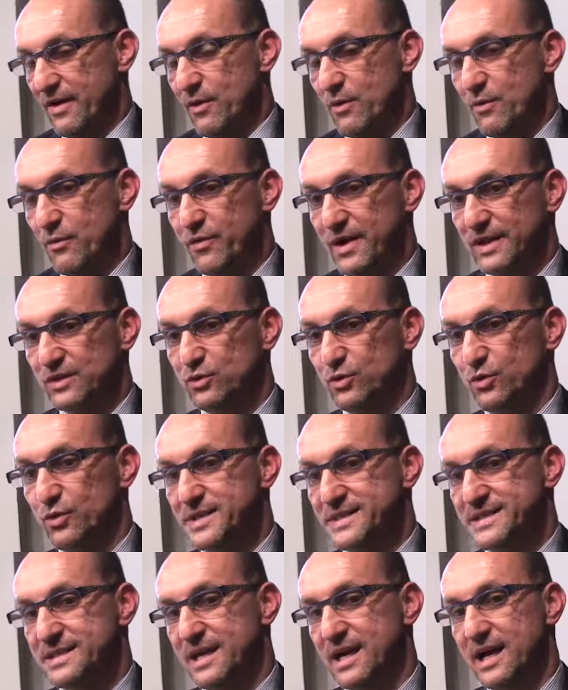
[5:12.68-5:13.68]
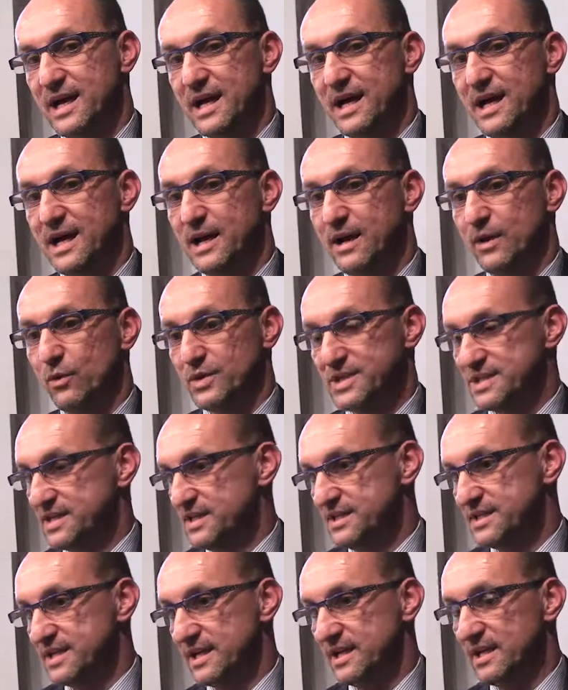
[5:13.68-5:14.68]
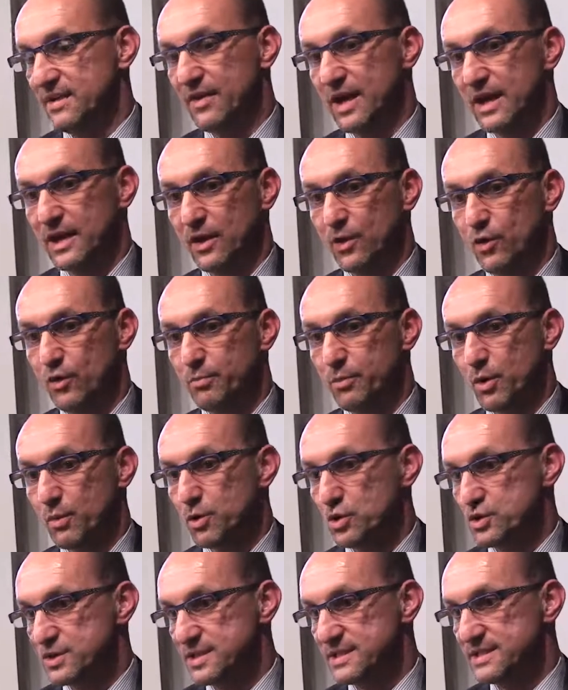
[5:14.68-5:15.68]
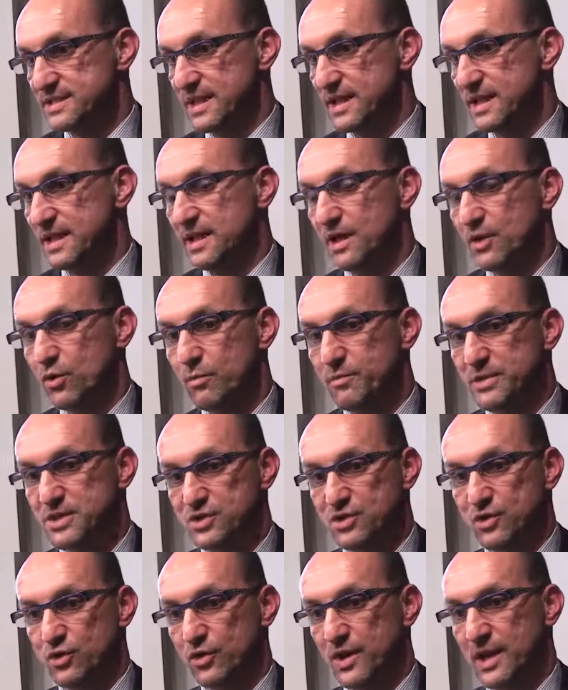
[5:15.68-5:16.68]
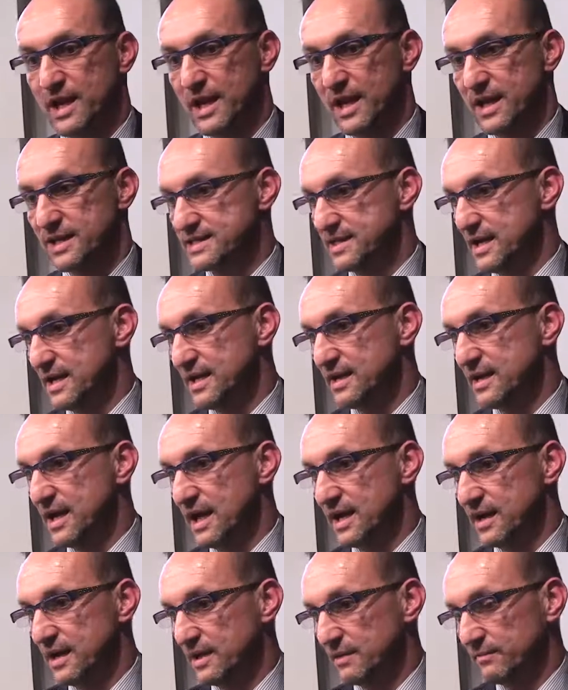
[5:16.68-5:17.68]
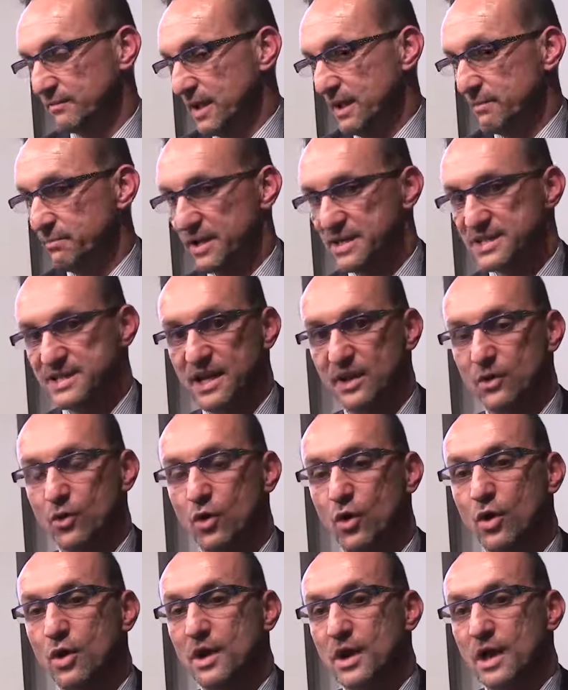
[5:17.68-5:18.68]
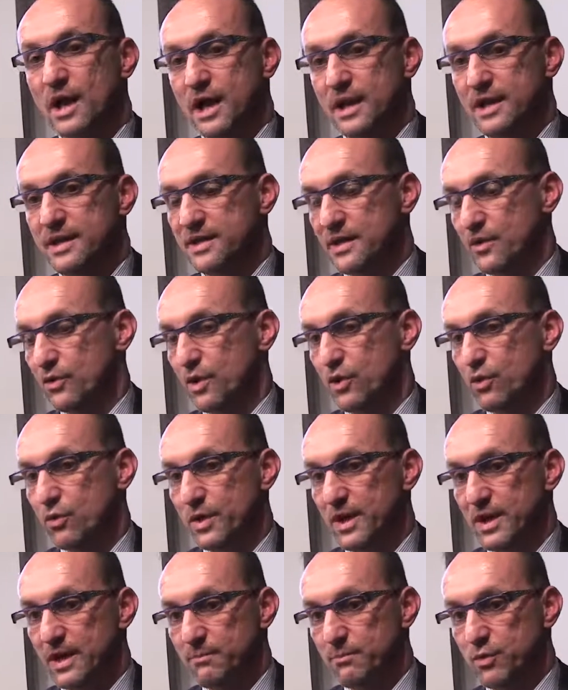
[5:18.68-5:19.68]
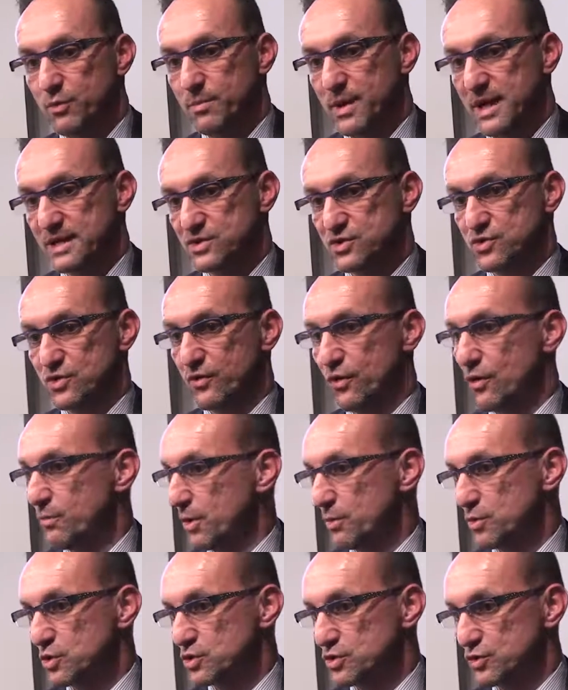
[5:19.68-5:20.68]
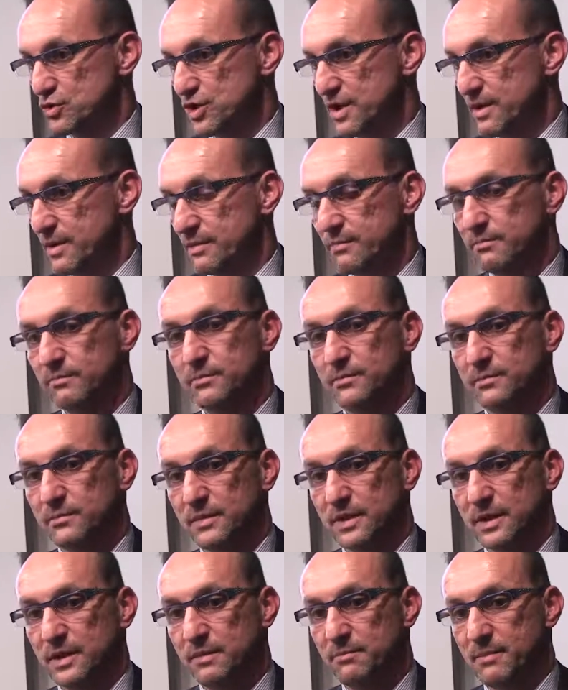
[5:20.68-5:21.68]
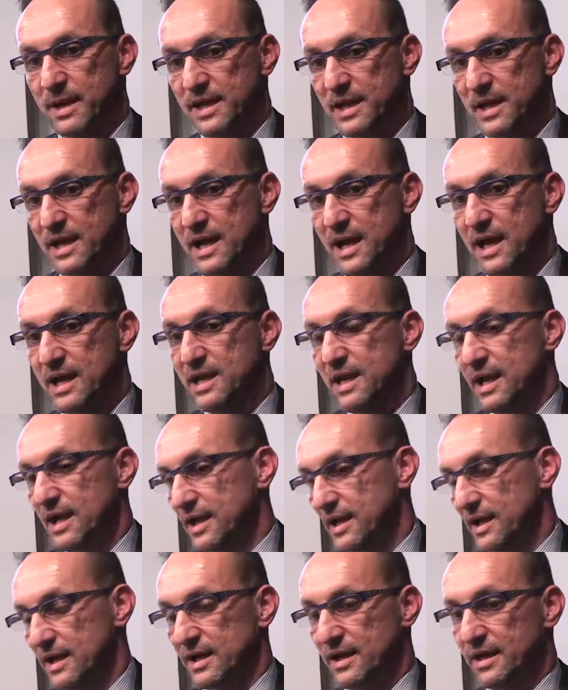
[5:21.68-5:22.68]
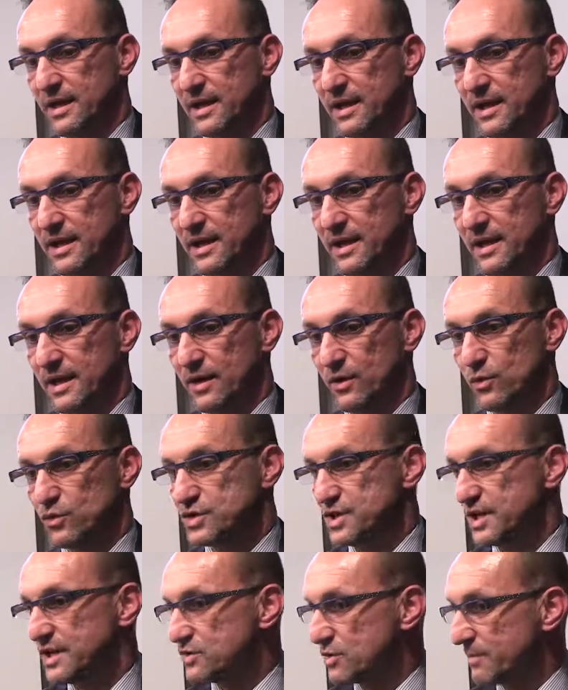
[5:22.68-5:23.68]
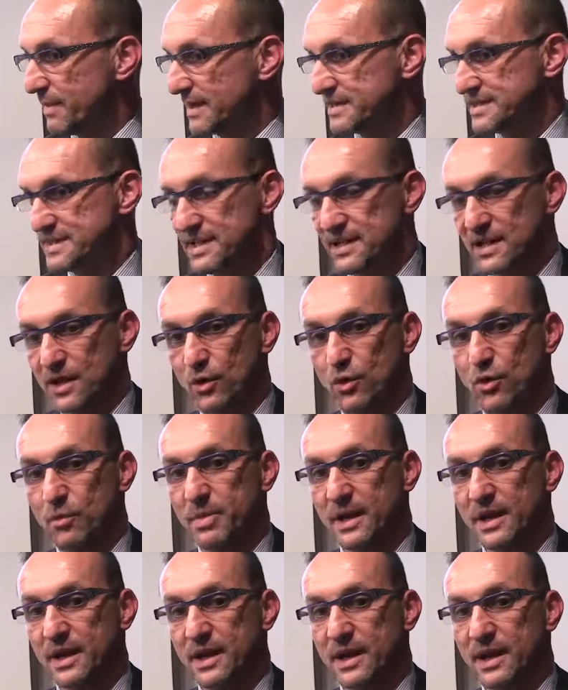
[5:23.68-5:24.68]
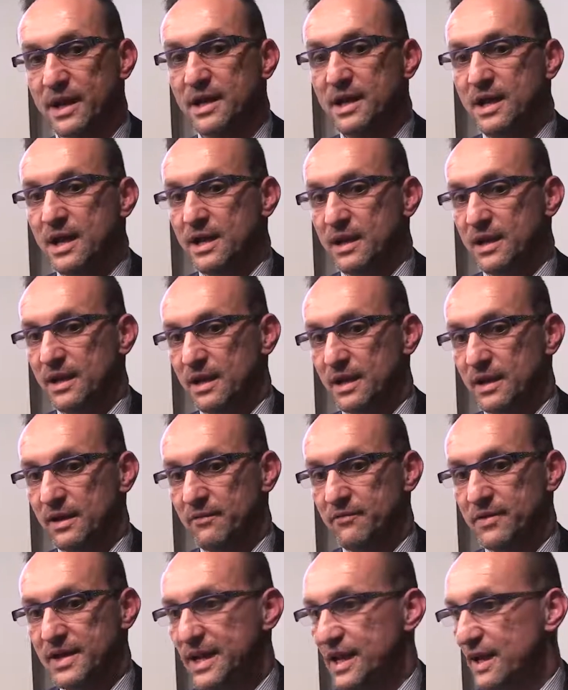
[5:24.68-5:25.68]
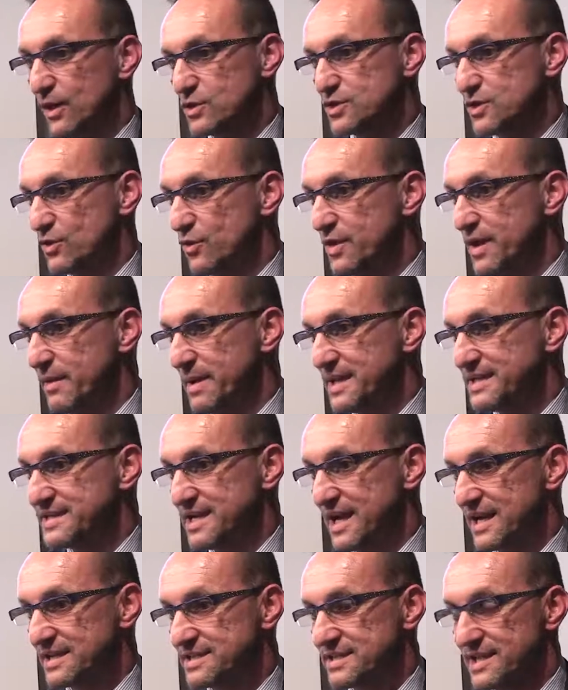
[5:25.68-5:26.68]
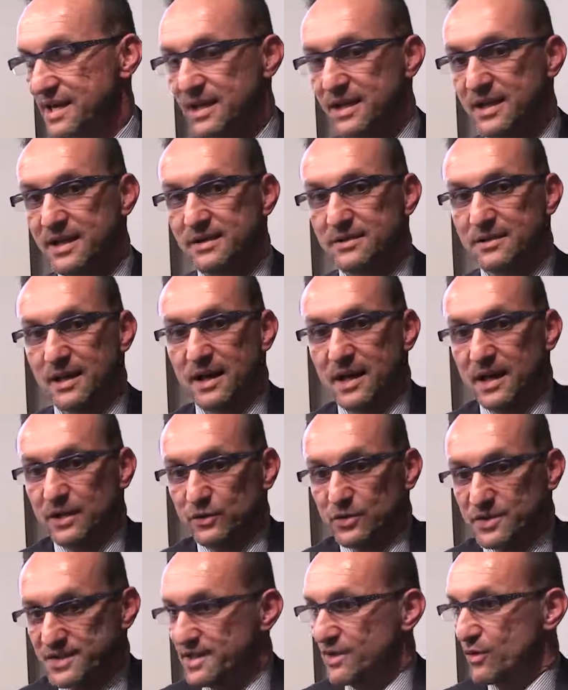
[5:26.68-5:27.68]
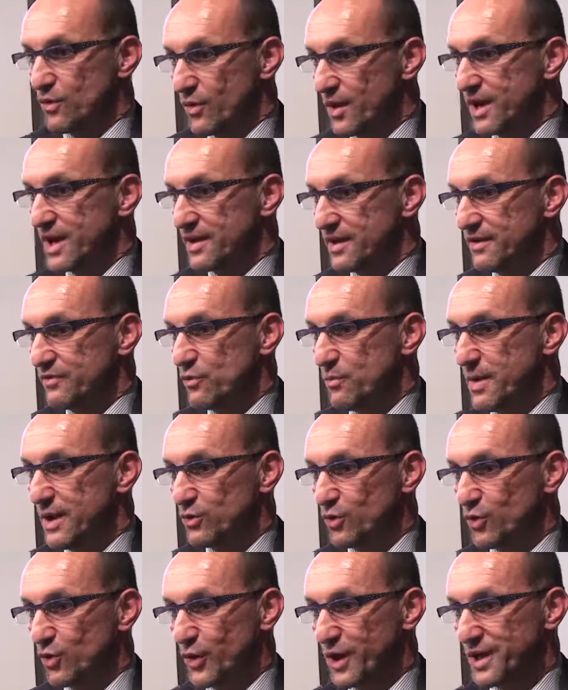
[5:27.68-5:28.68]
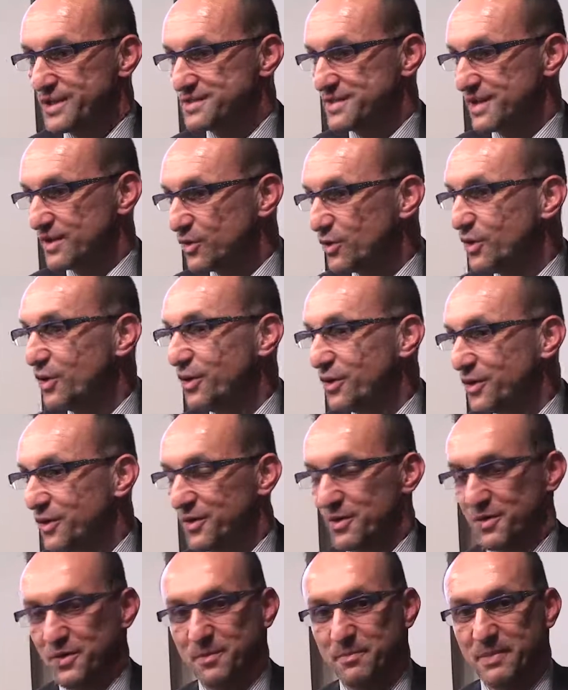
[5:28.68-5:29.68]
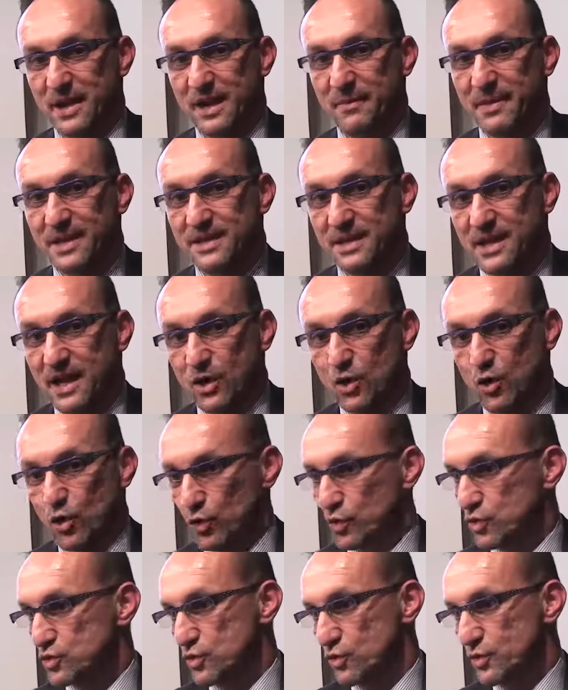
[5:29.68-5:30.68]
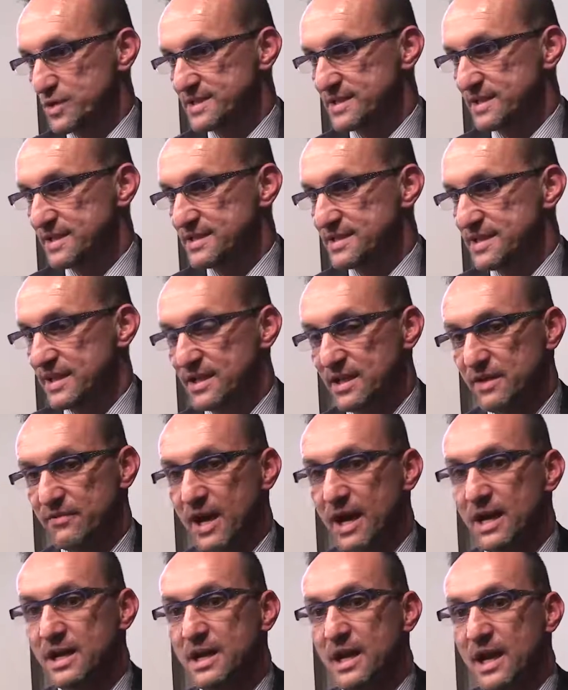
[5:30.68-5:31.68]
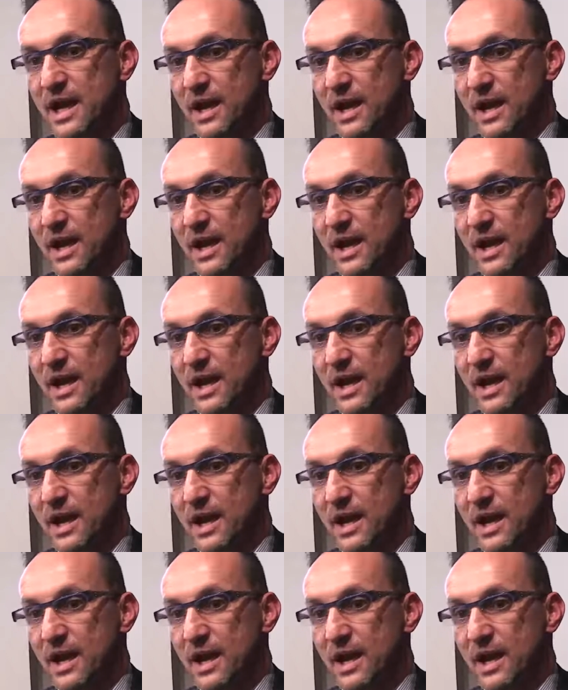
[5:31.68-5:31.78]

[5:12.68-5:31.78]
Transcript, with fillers: Noi avevamo fatto questa, questa, iniziativa che ho proposto in sede di Commissione Sanità ehm, che presiedo all'interno del Comune di Campobasso, avevo proposto già in maniera eh, così insomma, al Sindaco per eh, vedere cosa lui ne pensasse, tra l'altro il Sindaco è un grande fumatore è stato pienamente d'accordo su questa iniziativa,